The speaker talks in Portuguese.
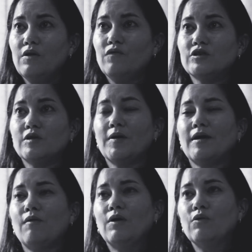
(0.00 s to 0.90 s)
você
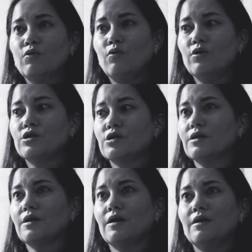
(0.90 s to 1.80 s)
pegar um aluno hoje que
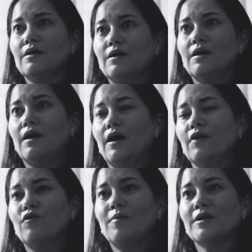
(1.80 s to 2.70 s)
tem a
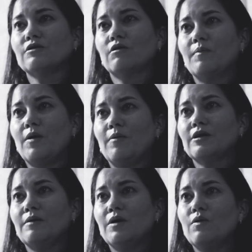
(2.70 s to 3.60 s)
informação na palma
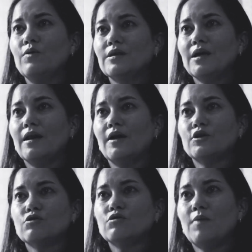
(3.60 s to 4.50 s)
da mão,
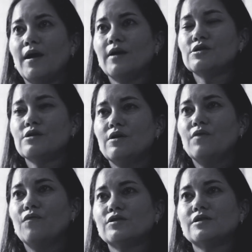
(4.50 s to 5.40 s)
internet e tudo mais,
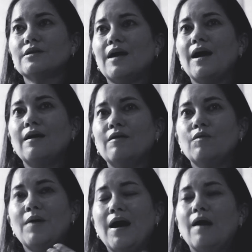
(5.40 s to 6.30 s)
você dá
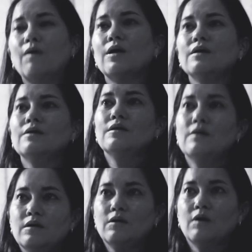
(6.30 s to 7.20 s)
uma aula
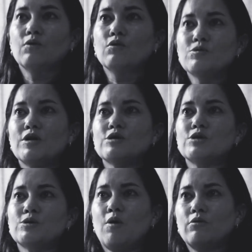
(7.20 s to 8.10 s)
nos
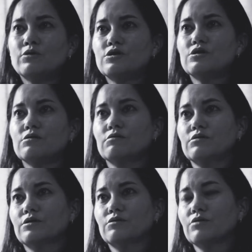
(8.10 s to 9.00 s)
mesmos moldes
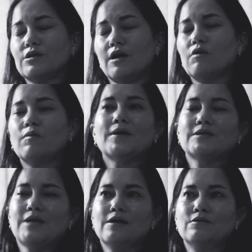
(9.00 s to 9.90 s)
do século passado.